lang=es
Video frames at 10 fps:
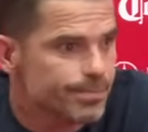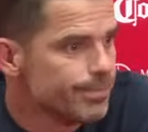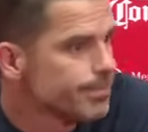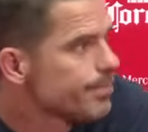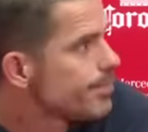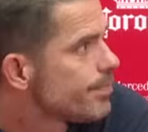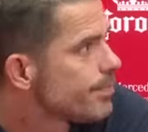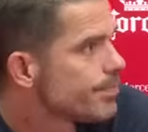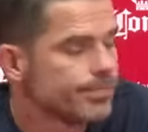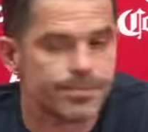Gracias a
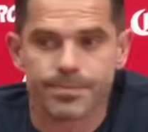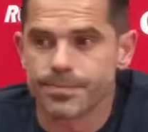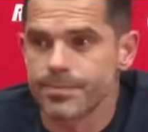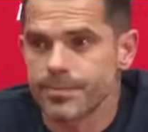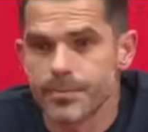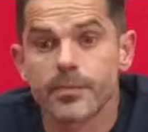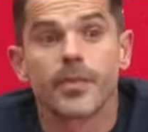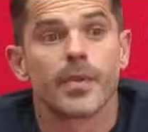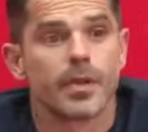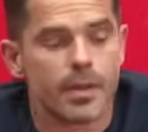Fernando Gago y a todos
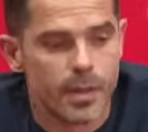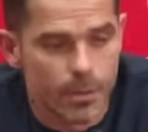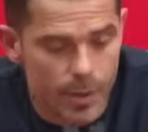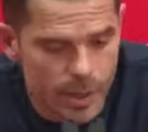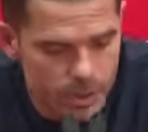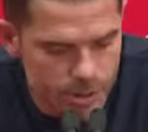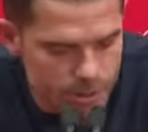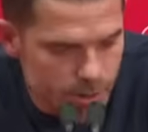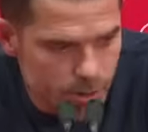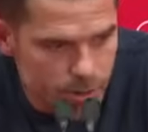ustedes. Buenas noches. Buenas
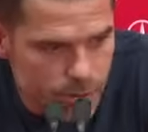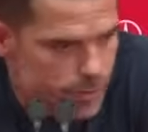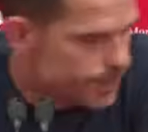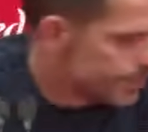noches a todos.